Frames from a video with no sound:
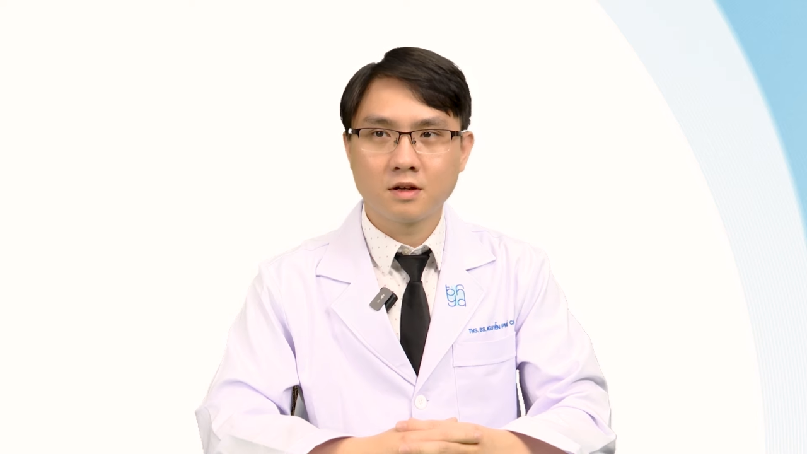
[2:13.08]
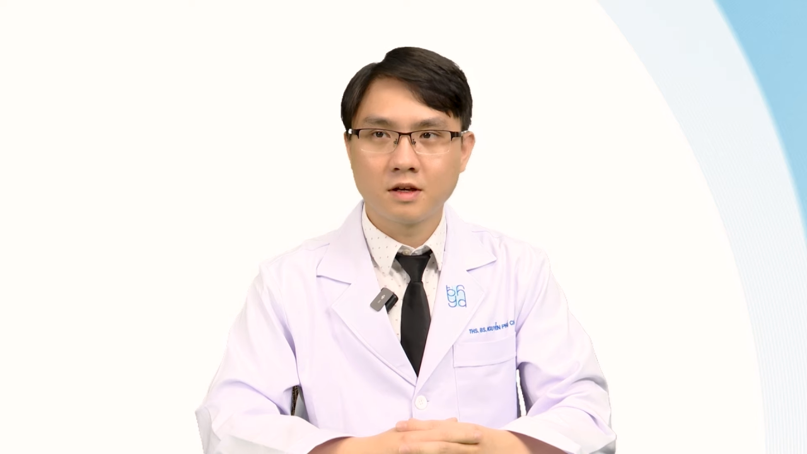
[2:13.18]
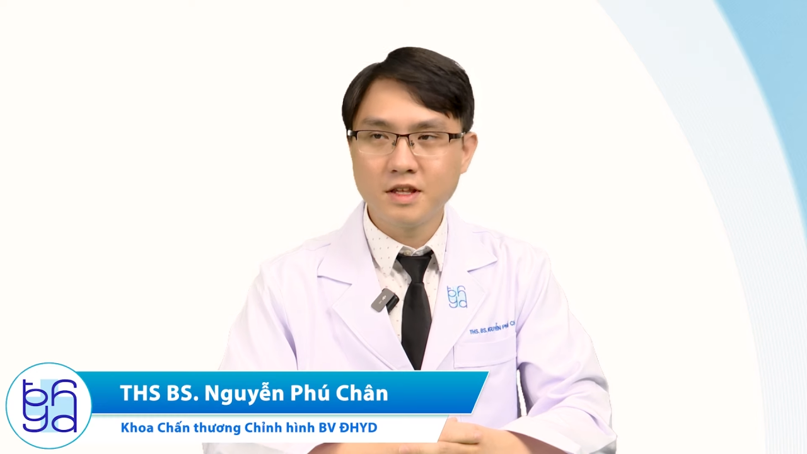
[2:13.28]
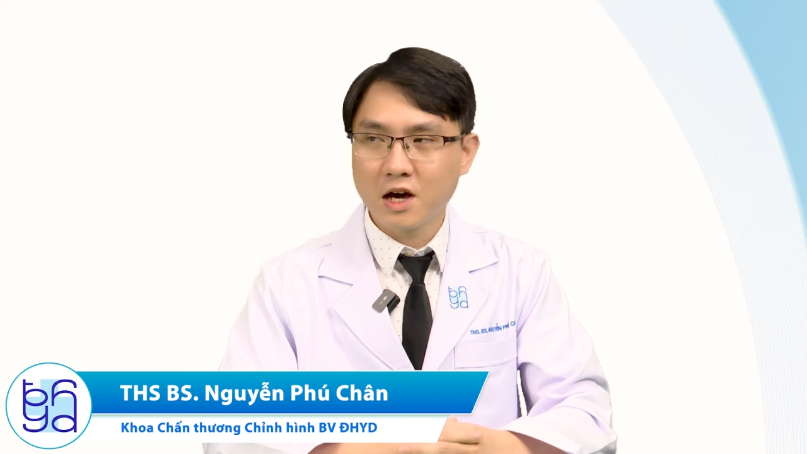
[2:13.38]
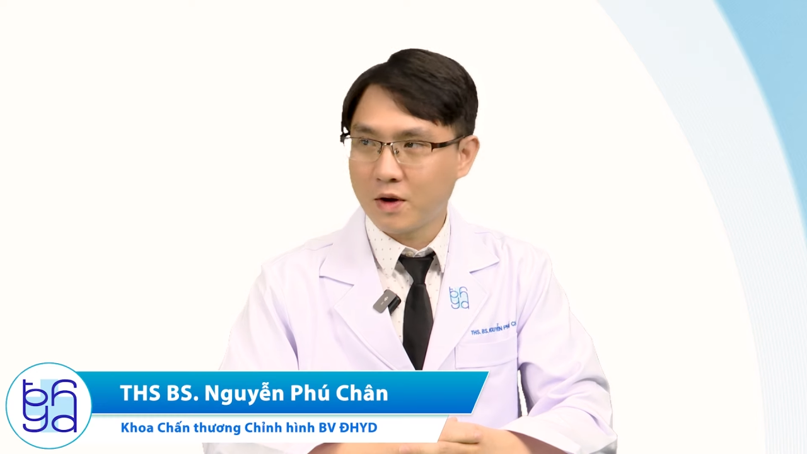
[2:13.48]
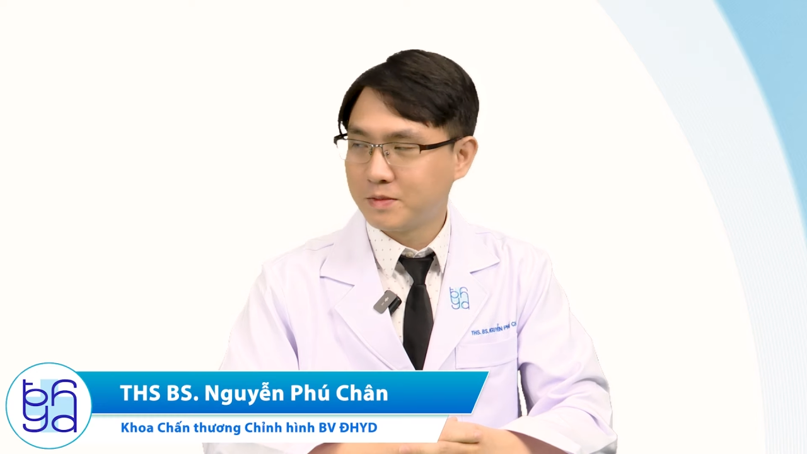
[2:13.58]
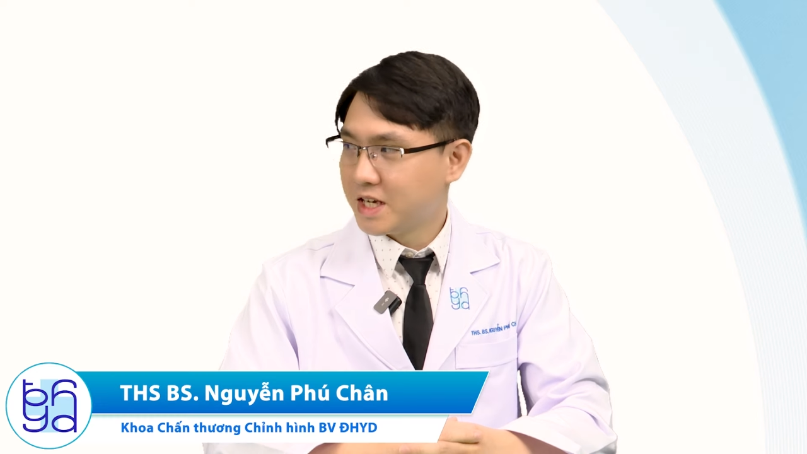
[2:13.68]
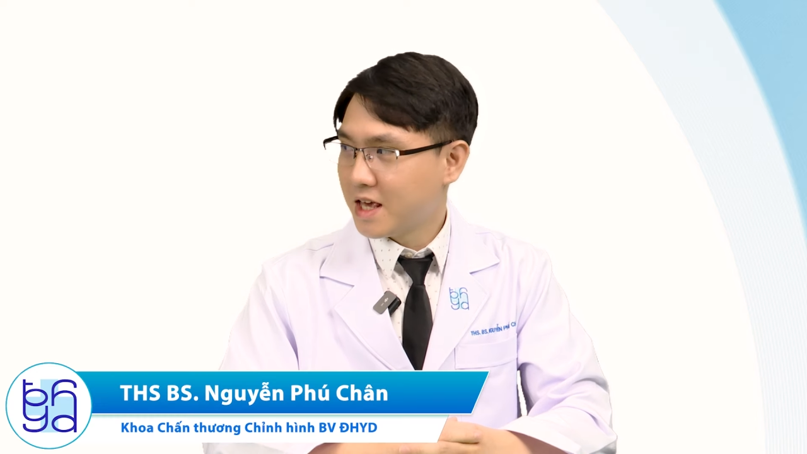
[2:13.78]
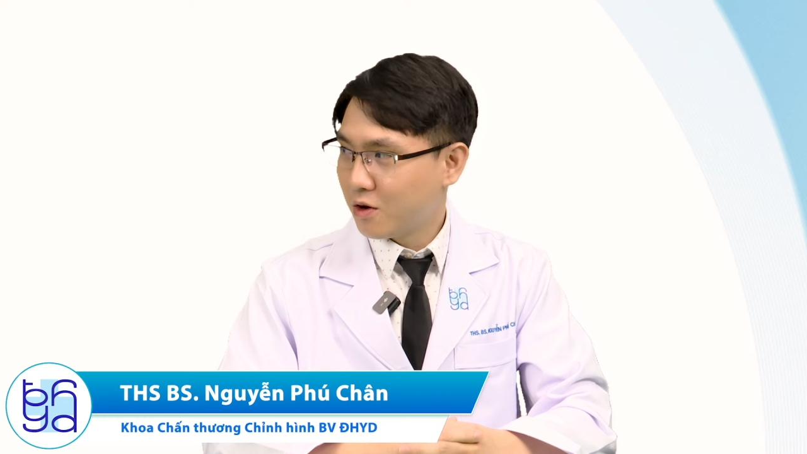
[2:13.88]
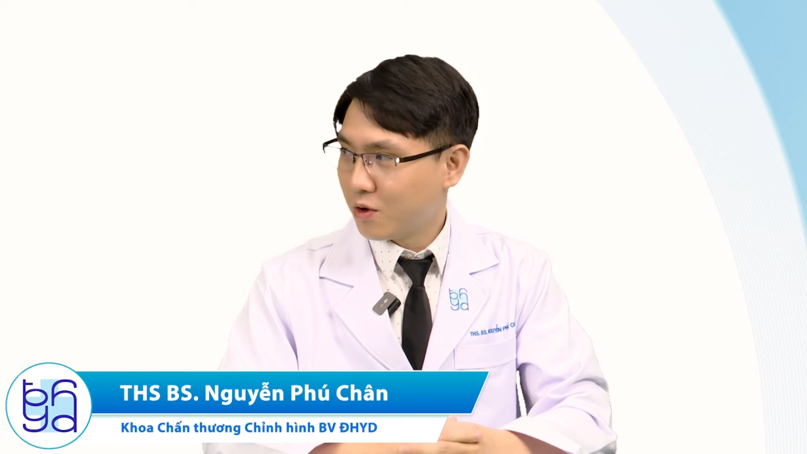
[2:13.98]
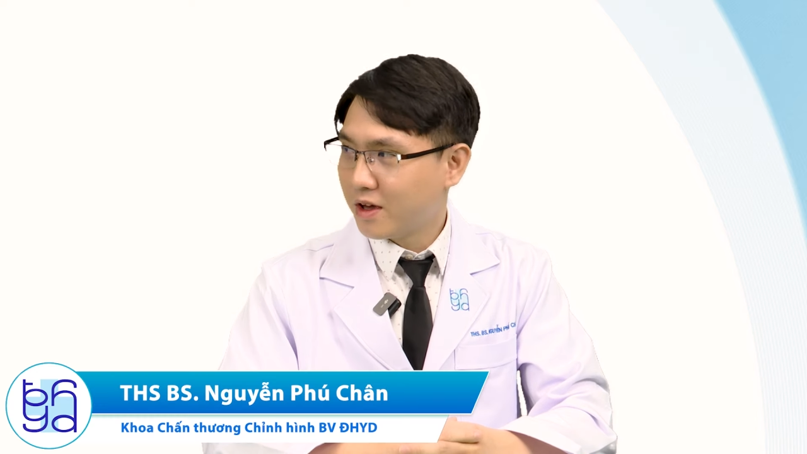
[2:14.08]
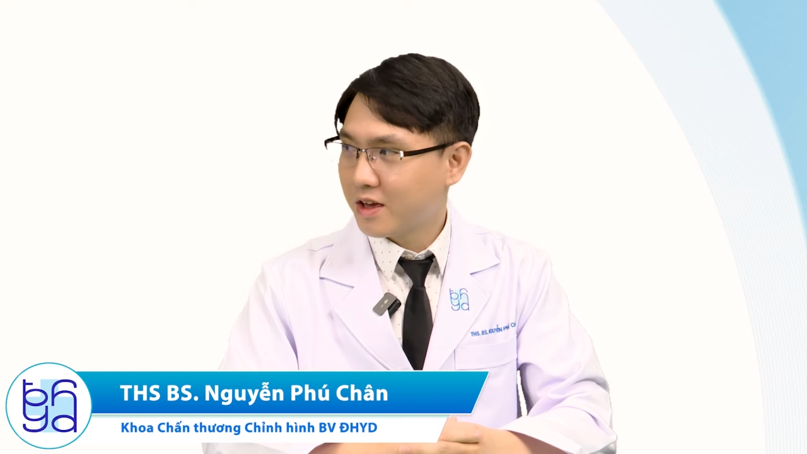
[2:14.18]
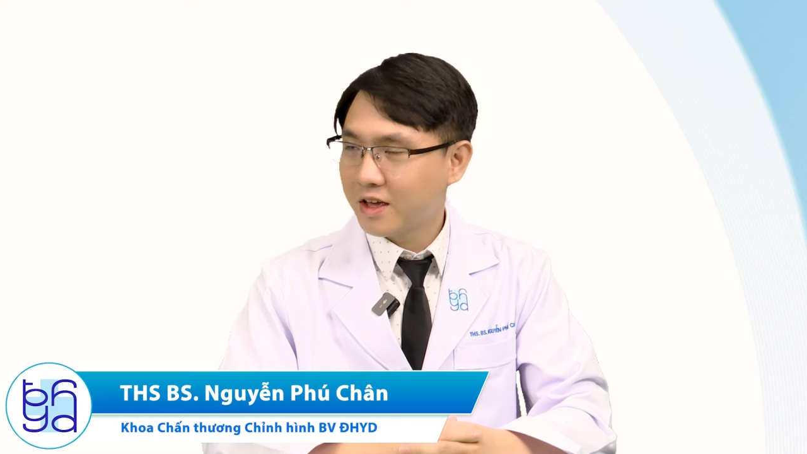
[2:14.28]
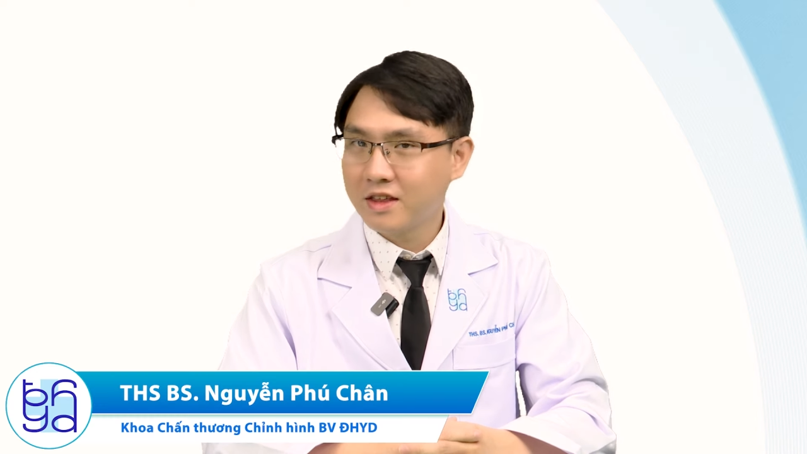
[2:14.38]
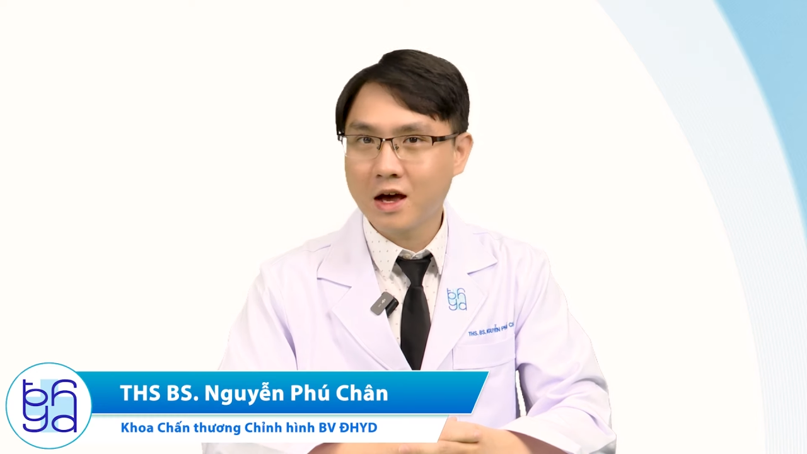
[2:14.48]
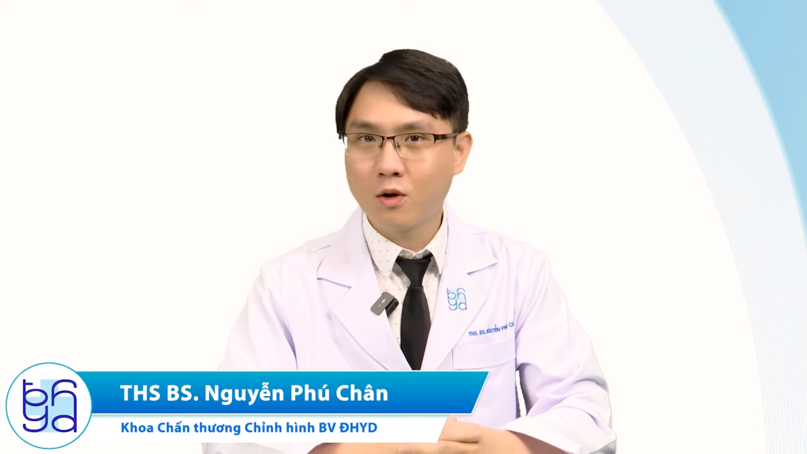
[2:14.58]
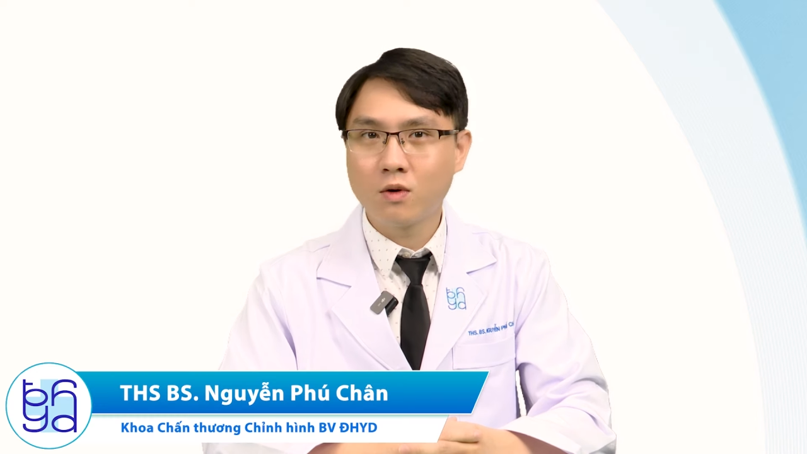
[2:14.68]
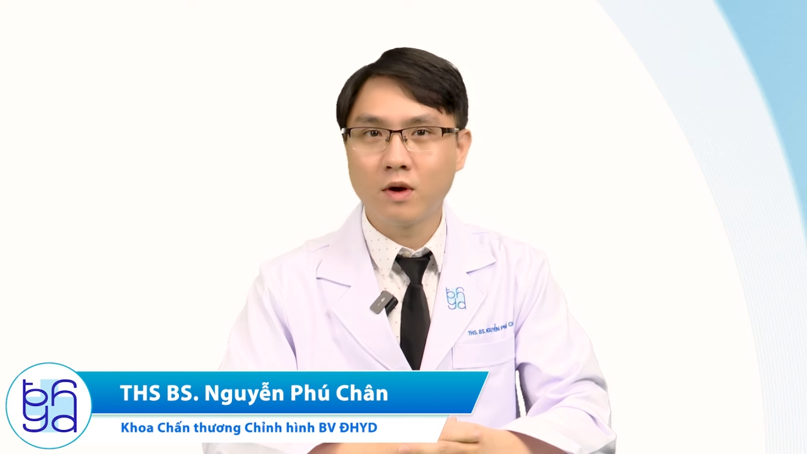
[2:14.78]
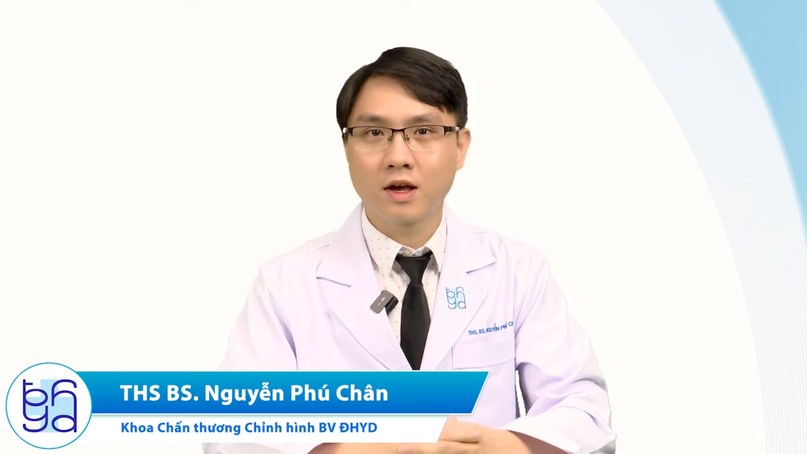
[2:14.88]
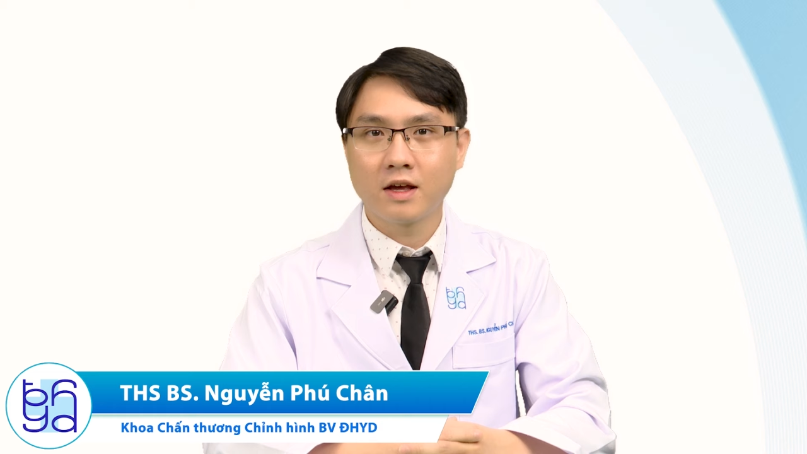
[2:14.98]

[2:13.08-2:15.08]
Kính chào MC Gia Uyên, kính chào quý vị